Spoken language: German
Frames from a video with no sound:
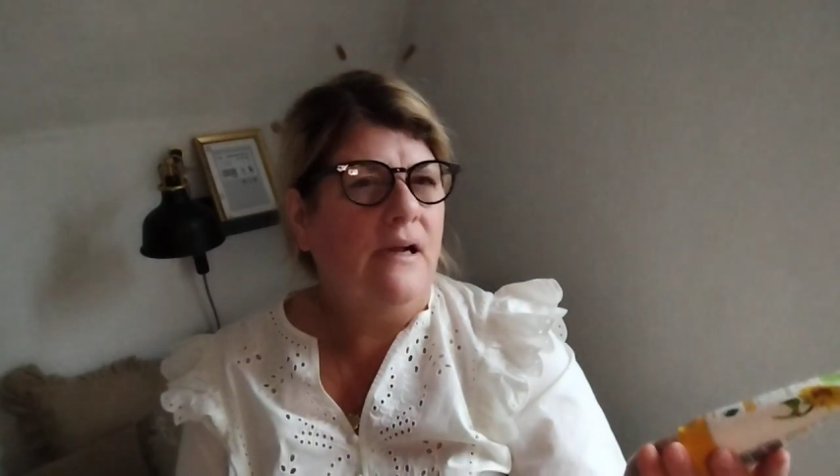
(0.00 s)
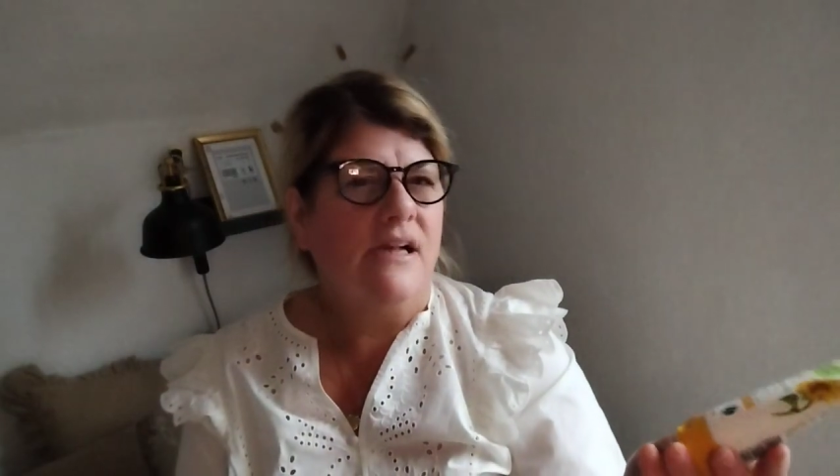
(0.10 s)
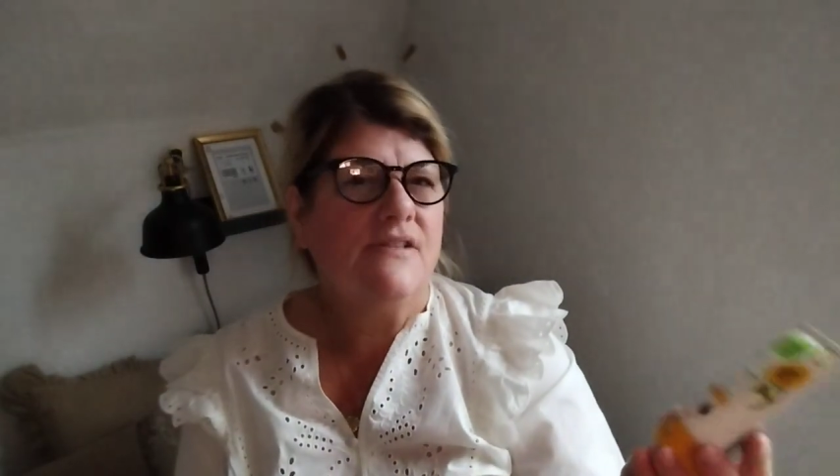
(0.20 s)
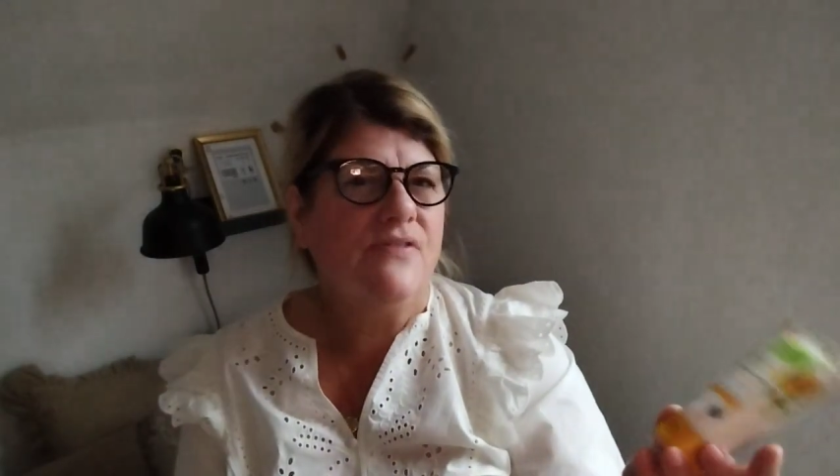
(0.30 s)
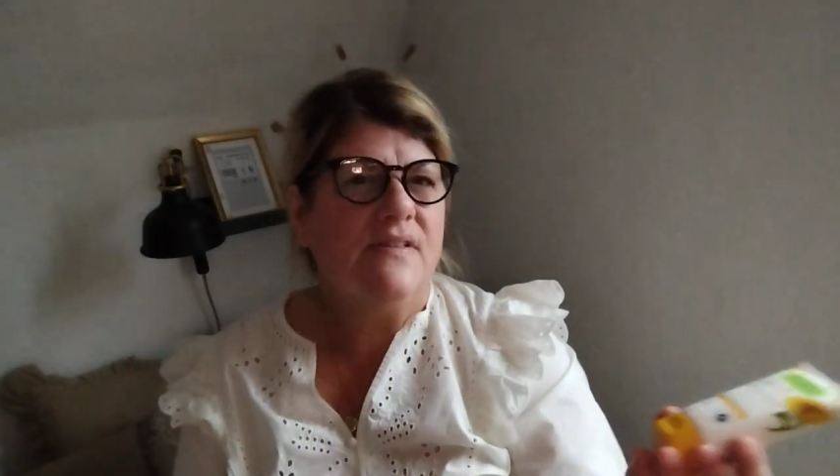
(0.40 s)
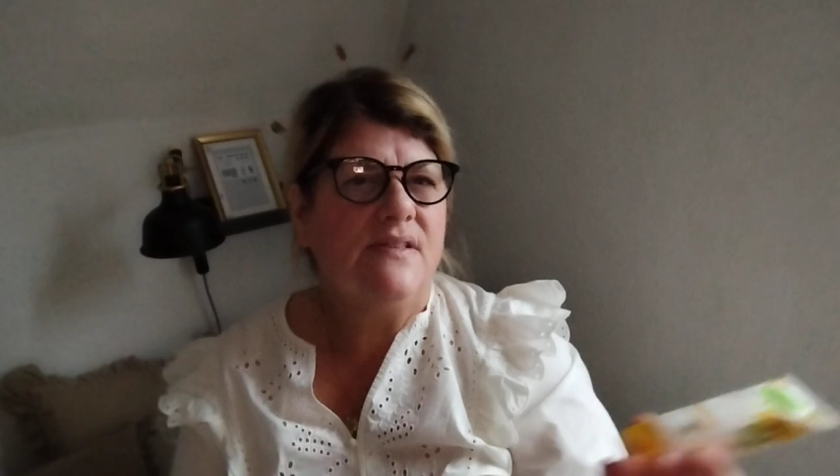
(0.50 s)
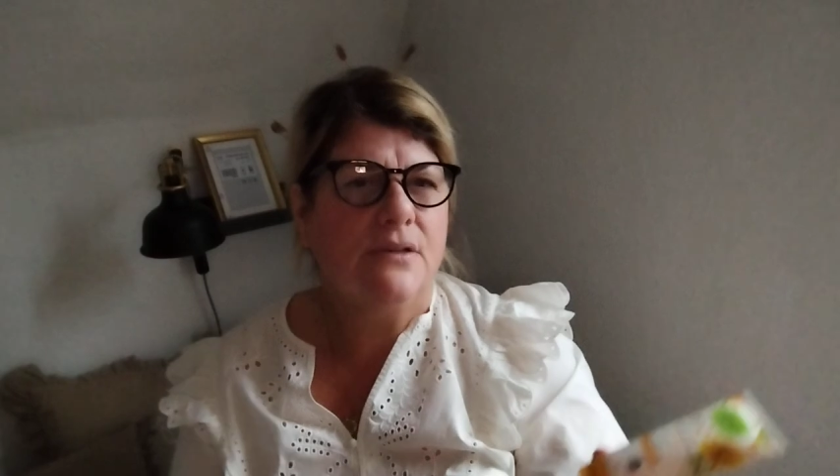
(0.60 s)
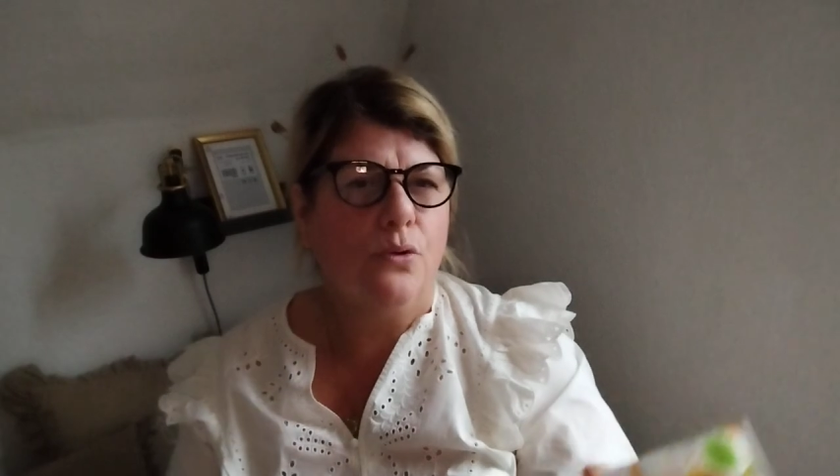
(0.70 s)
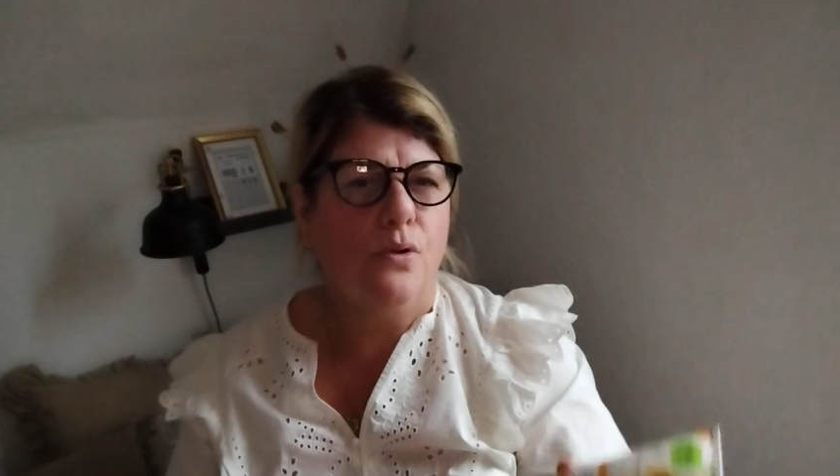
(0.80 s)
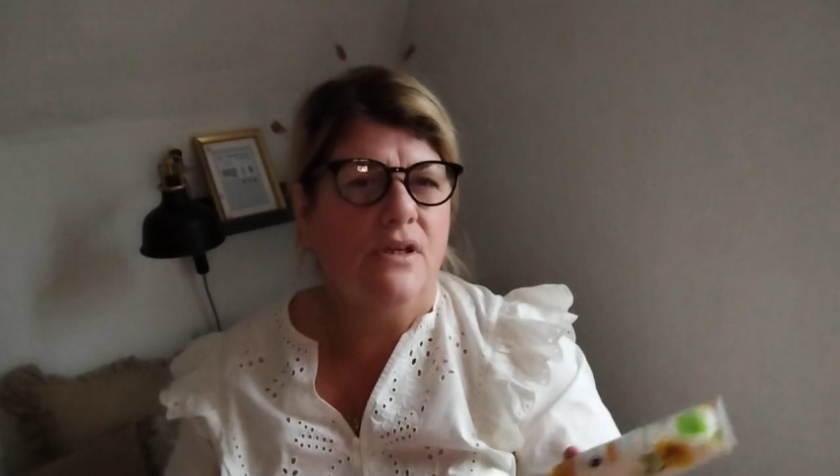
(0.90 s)
als wenn sich
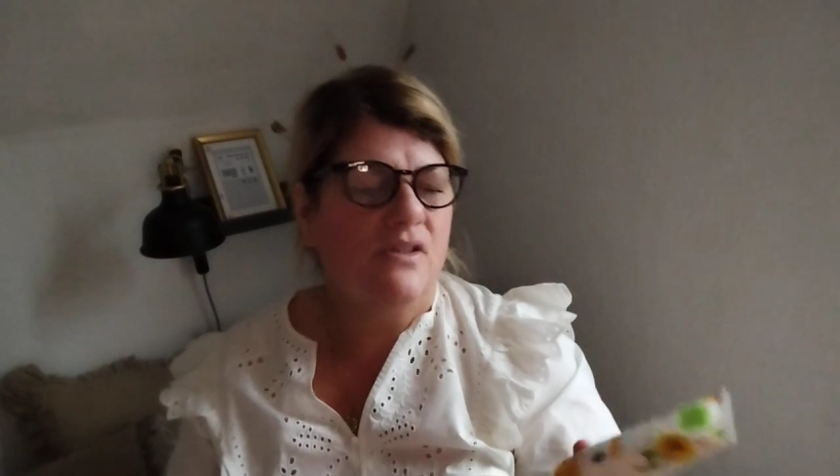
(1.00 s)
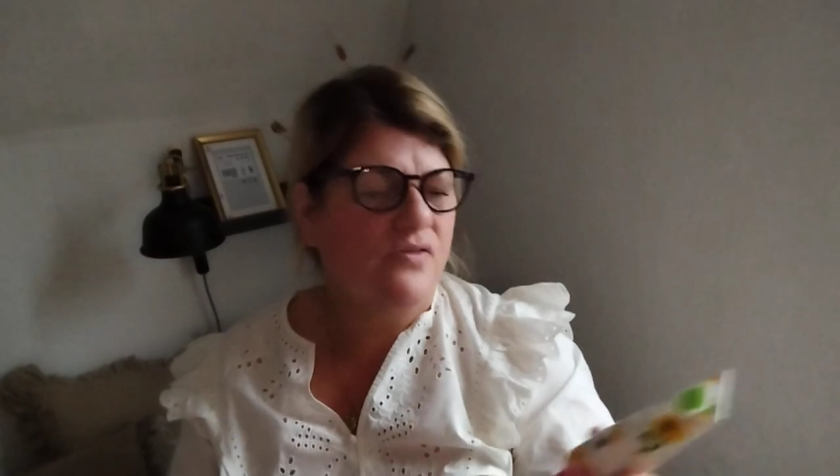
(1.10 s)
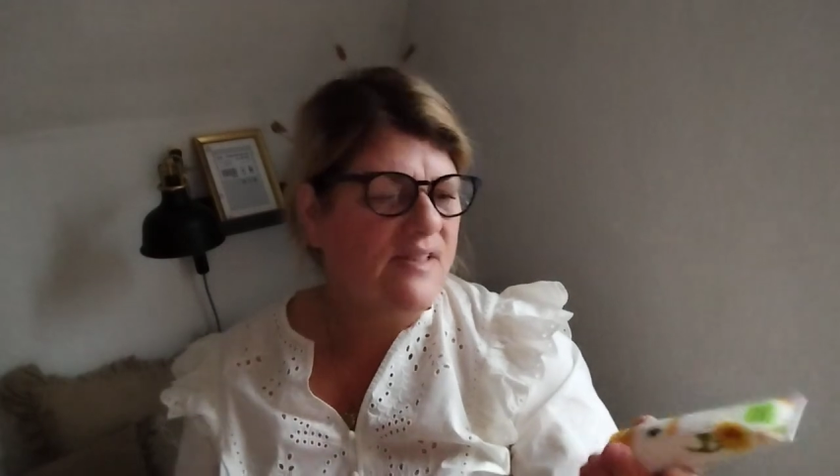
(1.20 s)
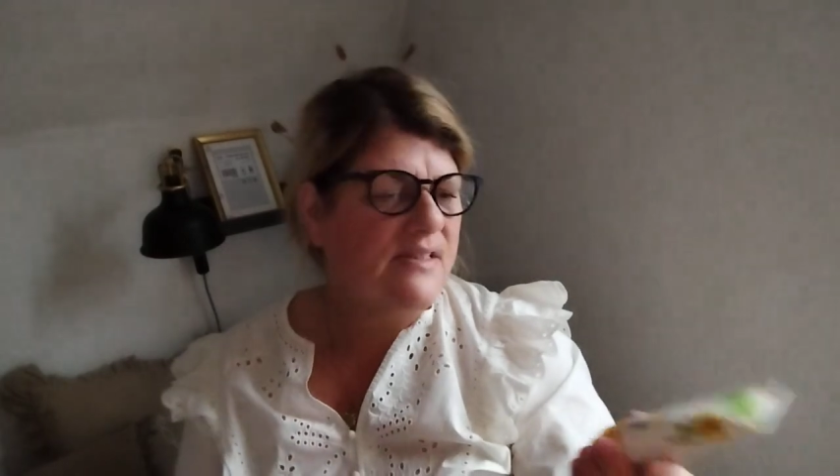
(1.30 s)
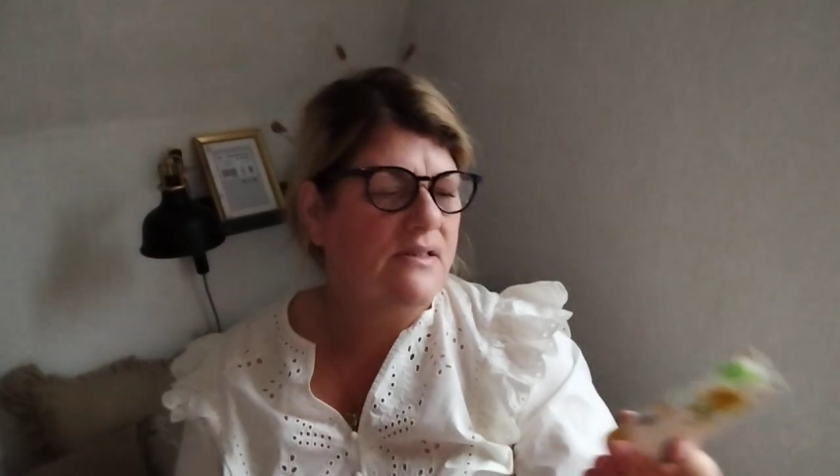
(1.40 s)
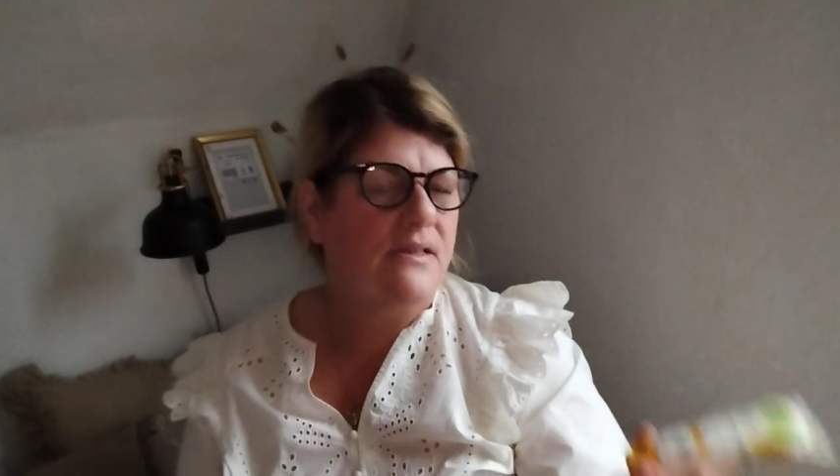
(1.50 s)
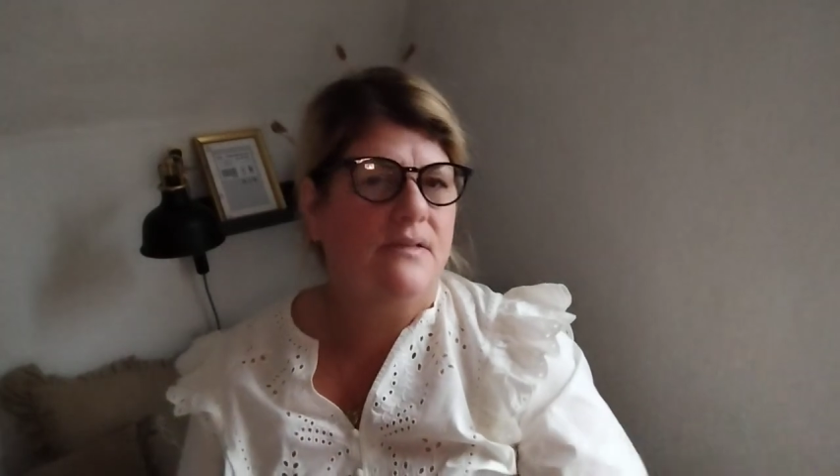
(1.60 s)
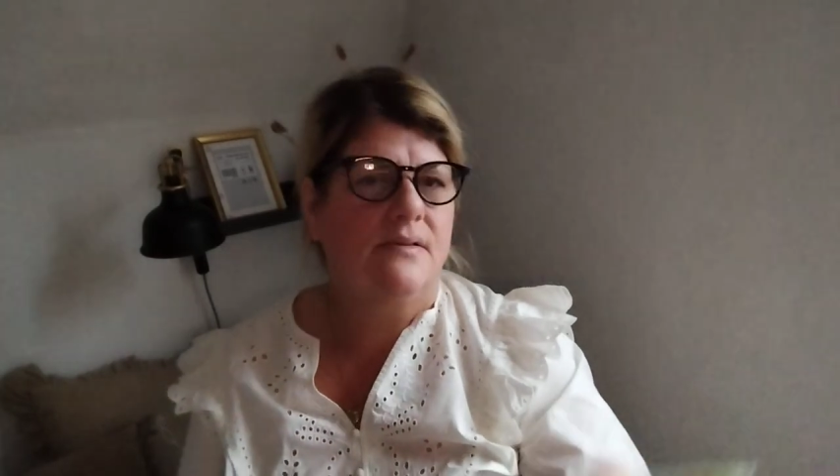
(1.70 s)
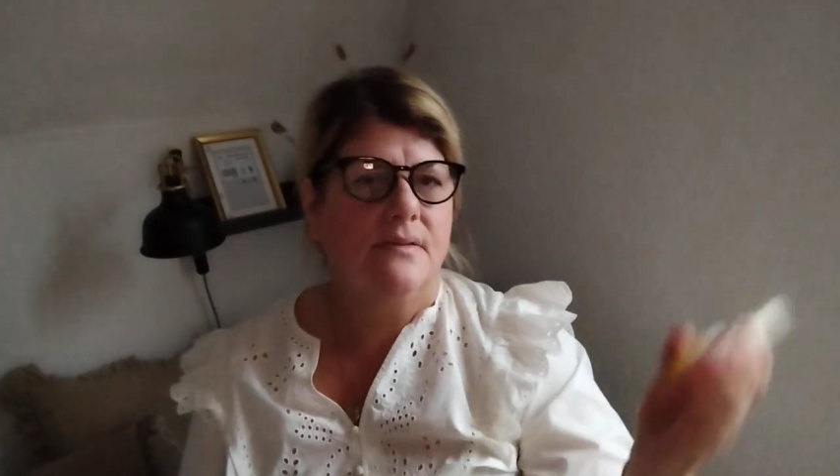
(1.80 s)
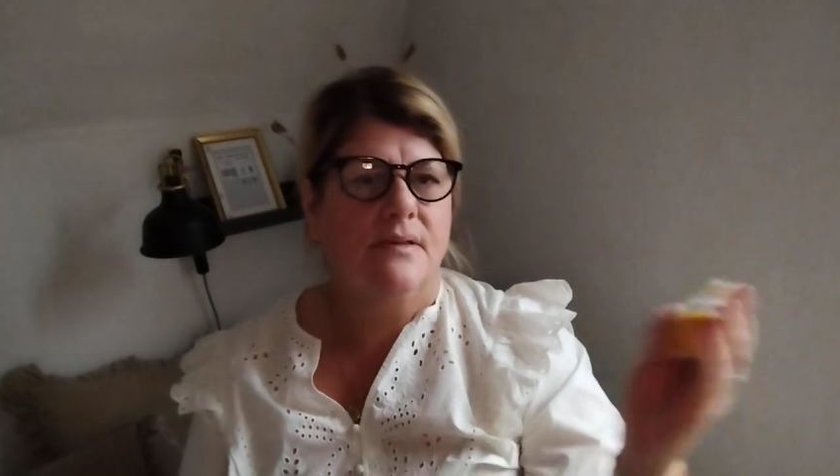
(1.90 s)
da öliges Wasser
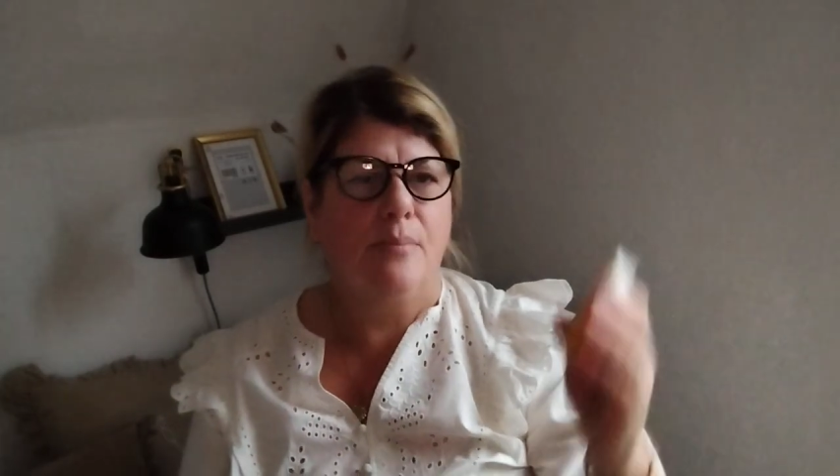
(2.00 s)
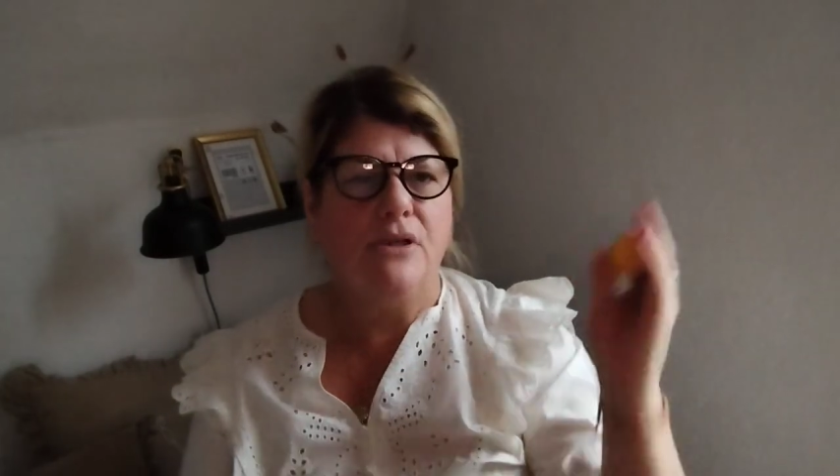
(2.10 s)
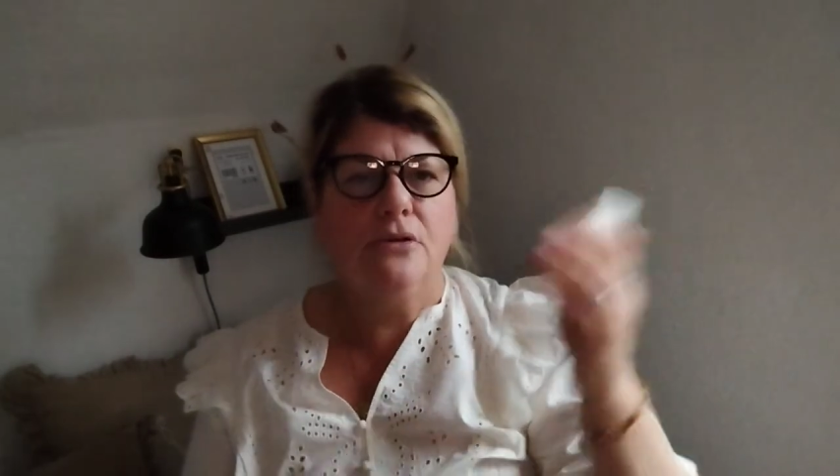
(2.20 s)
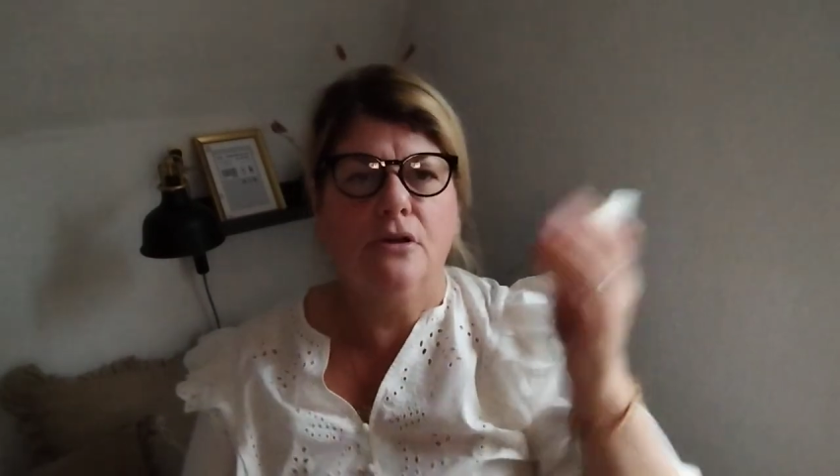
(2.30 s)
drin sammelt.